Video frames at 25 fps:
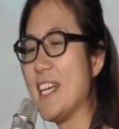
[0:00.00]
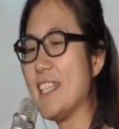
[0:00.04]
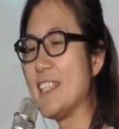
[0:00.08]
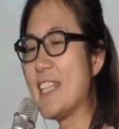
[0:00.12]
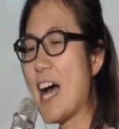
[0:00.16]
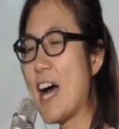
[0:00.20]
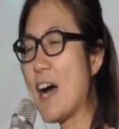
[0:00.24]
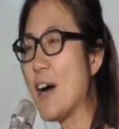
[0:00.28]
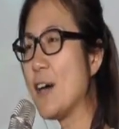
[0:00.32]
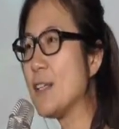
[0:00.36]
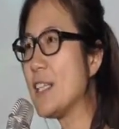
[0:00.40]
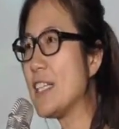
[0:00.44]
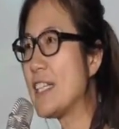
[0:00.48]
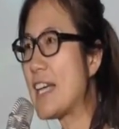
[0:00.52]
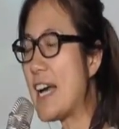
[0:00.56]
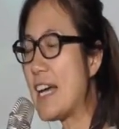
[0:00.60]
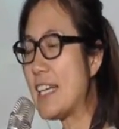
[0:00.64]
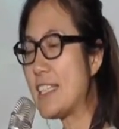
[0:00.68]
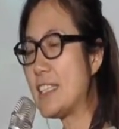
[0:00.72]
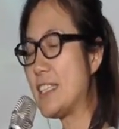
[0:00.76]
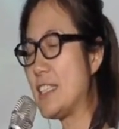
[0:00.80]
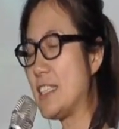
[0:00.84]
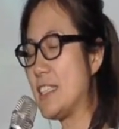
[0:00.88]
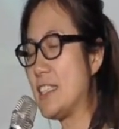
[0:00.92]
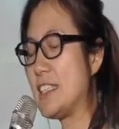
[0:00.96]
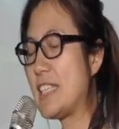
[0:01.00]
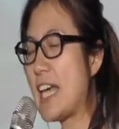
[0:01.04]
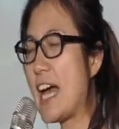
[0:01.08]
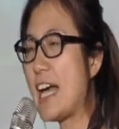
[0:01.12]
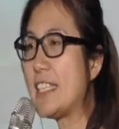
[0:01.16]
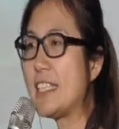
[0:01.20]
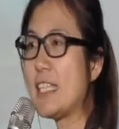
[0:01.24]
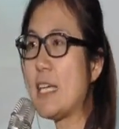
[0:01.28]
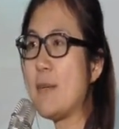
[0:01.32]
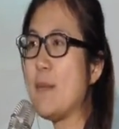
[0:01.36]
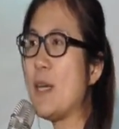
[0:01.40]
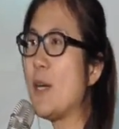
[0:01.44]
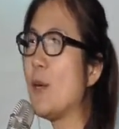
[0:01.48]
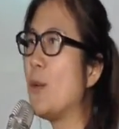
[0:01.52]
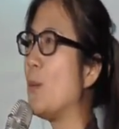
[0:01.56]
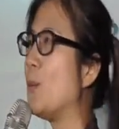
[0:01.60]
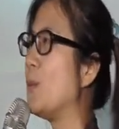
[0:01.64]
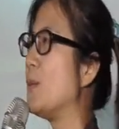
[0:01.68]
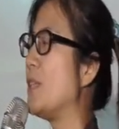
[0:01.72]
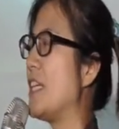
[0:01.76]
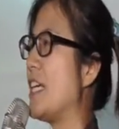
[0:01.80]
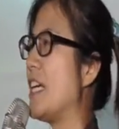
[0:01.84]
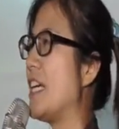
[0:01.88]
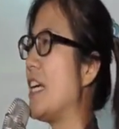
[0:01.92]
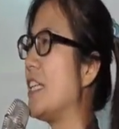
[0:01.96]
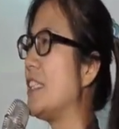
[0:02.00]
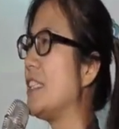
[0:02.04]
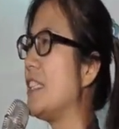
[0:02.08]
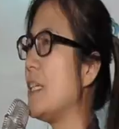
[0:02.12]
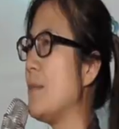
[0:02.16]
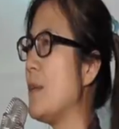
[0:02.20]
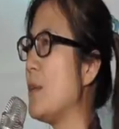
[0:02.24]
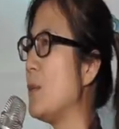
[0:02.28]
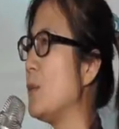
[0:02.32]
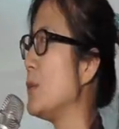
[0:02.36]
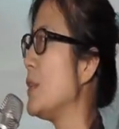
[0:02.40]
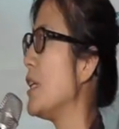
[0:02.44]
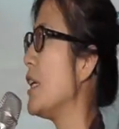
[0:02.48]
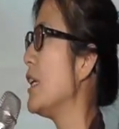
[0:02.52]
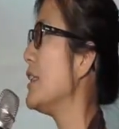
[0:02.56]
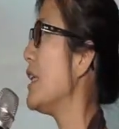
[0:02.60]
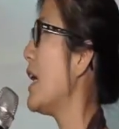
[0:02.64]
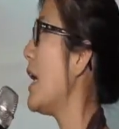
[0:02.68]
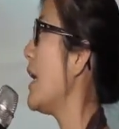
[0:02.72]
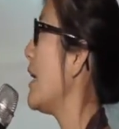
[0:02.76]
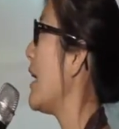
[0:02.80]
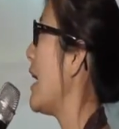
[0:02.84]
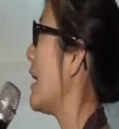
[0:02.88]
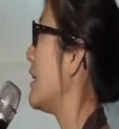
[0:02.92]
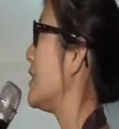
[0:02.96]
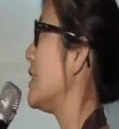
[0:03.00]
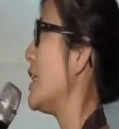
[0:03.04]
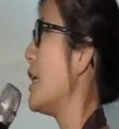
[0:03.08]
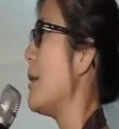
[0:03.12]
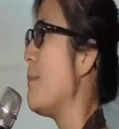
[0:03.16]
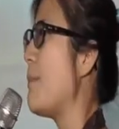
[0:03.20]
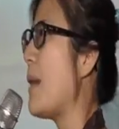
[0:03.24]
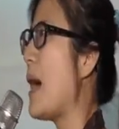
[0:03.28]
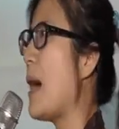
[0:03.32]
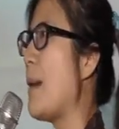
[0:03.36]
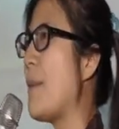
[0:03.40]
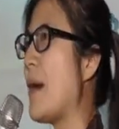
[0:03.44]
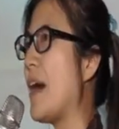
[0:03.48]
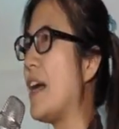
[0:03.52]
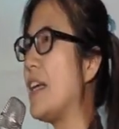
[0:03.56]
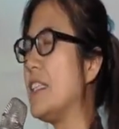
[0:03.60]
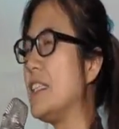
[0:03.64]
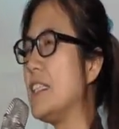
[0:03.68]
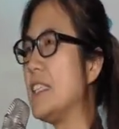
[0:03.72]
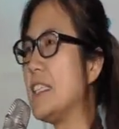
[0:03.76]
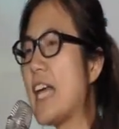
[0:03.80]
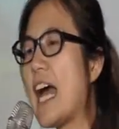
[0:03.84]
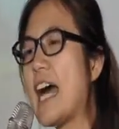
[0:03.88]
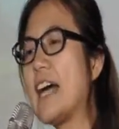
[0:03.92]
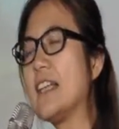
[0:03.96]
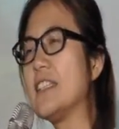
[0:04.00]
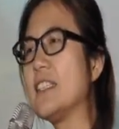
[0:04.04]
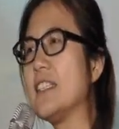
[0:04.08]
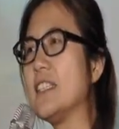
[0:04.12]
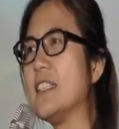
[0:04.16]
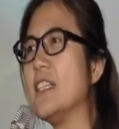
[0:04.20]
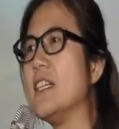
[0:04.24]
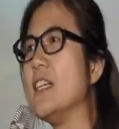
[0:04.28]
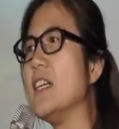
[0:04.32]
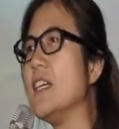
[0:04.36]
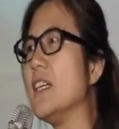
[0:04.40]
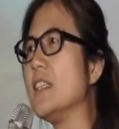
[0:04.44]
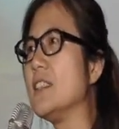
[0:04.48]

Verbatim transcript: 然后一开始在前面五天，前面五天在两千八百以下的